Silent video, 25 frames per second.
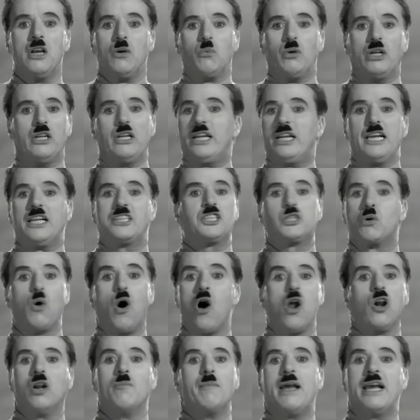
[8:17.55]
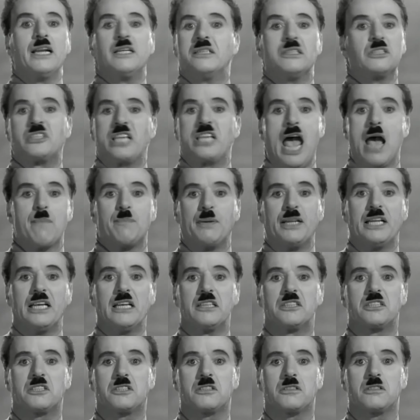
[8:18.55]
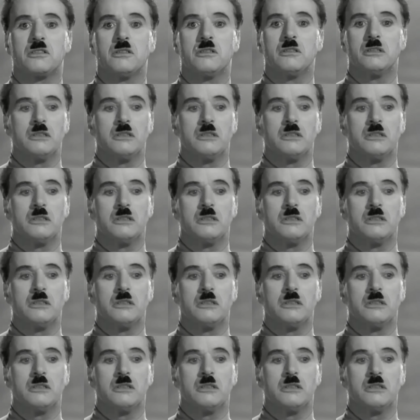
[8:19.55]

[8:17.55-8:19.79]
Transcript: diano a tutti gli uomini il benessere.